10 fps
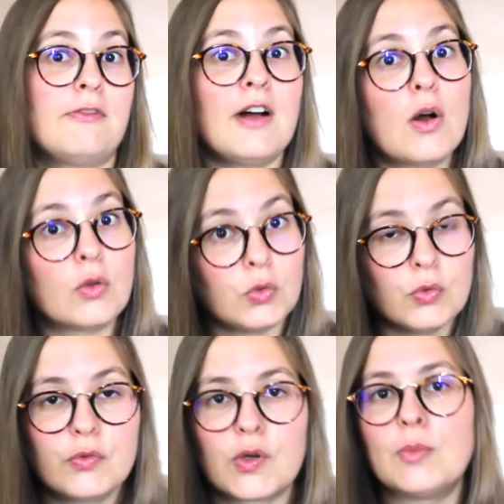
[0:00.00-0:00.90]
fin
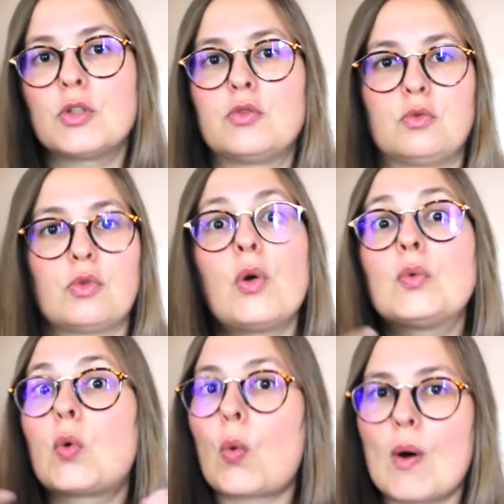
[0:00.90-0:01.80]
novembre,
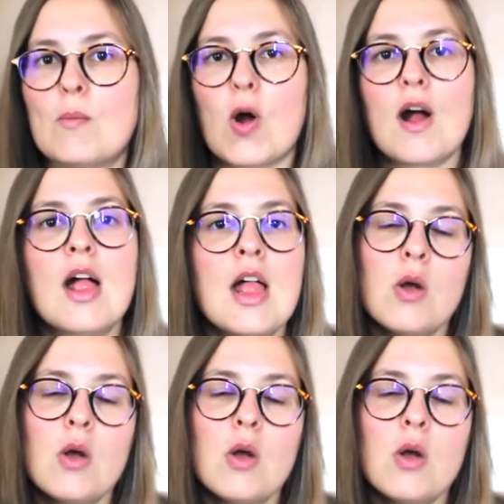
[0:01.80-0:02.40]
durant trois mois,